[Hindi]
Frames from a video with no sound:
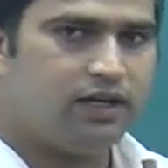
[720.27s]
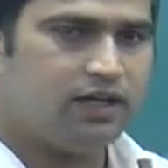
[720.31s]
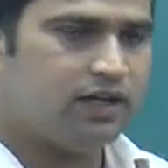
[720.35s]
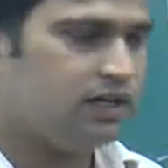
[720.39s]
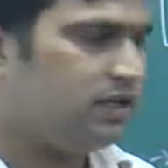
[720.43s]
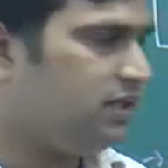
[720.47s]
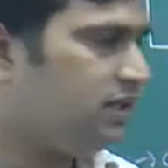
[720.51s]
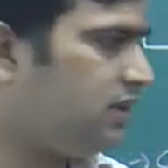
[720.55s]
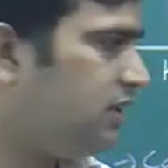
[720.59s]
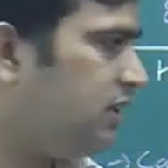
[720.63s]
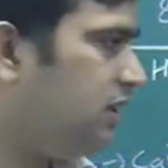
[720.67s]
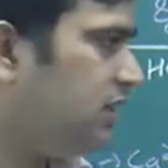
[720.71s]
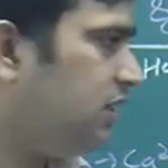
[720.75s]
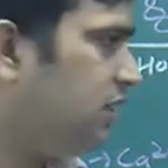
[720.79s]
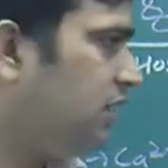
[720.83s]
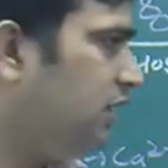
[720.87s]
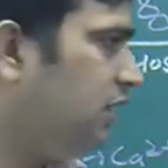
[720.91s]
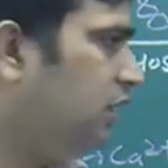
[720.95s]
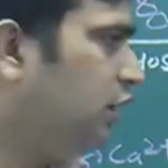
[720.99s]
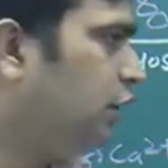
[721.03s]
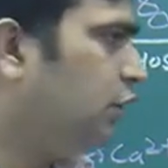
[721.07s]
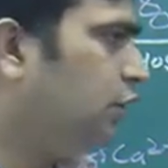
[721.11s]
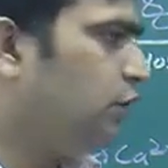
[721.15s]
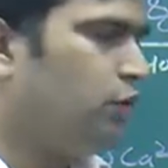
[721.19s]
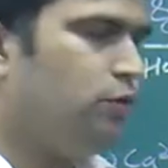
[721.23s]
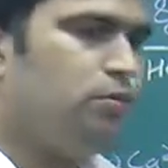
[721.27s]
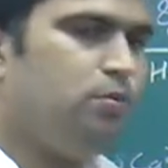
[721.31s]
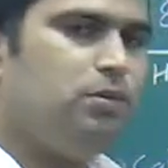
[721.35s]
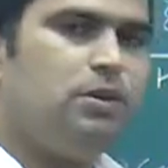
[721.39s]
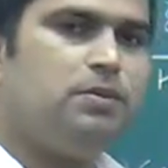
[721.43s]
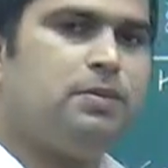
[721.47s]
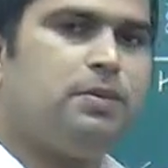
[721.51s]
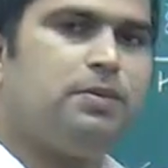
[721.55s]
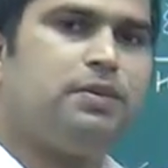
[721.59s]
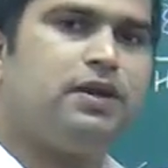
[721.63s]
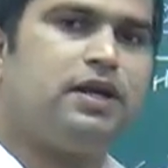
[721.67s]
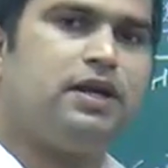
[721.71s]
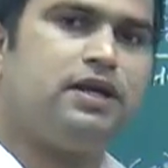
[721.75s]
कर देते हैं उनमें
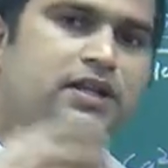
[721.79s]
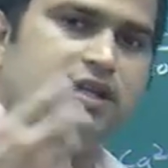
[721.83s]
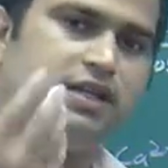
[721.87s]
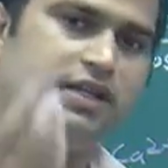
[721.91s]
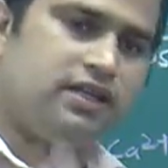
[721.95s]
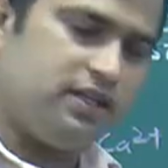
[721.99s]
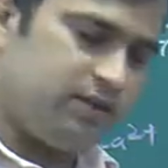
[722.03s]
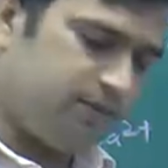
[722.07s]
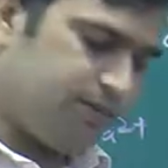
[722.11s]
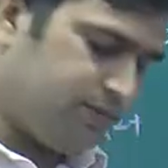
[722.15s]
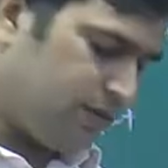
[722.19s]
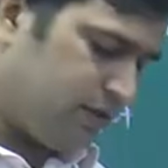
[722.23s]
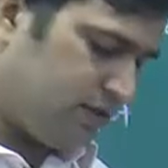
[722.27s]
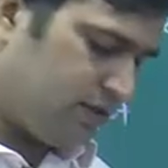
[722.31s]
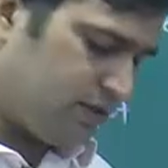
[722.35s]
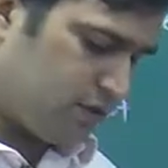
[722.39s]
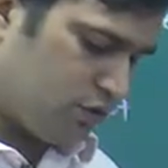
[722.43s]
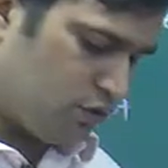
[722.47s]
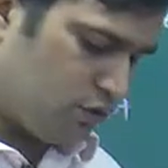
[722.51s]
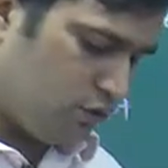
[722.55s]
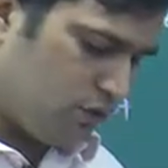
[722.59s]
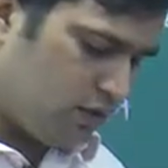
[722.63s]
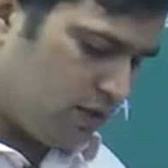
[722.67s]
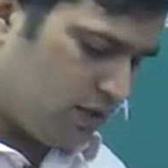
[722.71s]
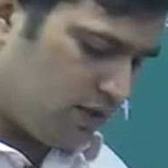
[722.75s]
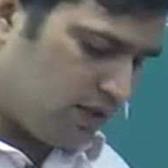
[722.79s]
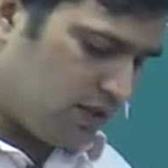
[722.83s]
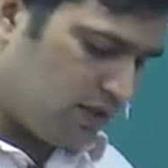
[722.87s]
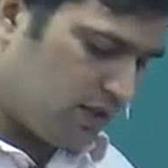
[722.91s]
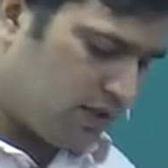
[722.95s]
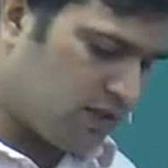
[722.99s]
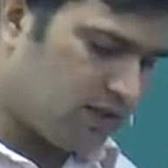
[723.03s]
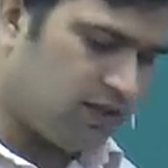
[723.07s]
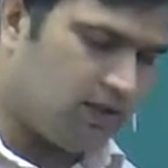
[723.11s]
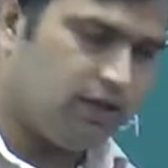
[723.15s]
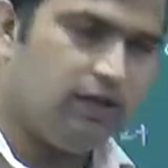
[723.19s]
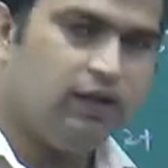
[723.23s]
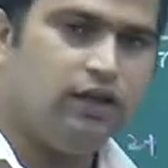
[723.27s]
हम अपना डीएनए फिर से जोड़ देते
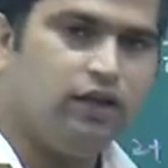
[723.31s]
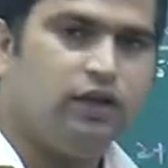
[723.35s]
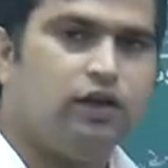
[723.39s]
हैं